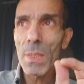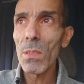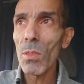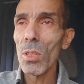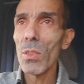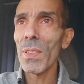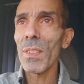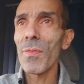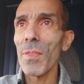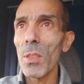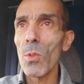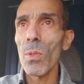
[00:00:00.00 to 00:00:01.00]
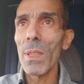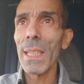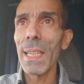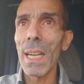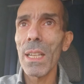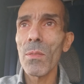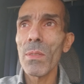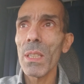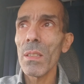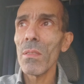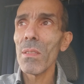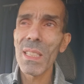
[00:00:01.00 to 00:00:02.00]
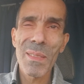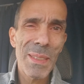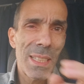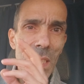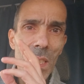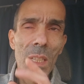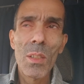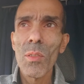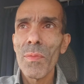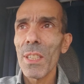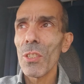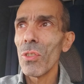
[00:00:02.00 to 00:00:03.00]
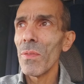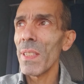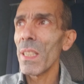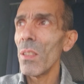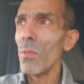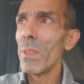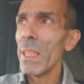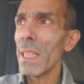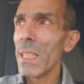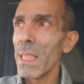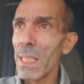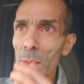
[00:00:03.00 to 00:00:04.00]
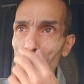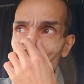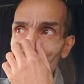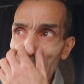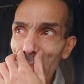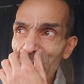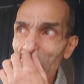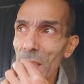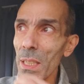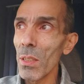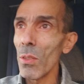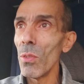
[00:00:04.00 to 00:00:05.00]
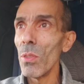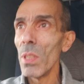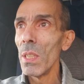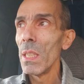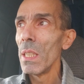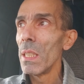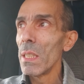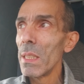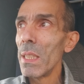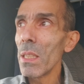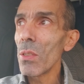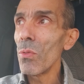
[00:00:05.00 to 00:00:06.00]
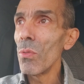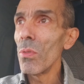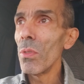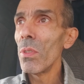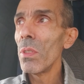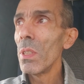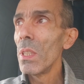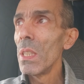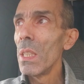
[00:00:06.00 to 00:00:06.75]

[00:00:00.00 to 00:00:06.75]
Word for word: gli voglio far collegare una cosa ma lo faccio fare a lui anche se potrei farlo da solo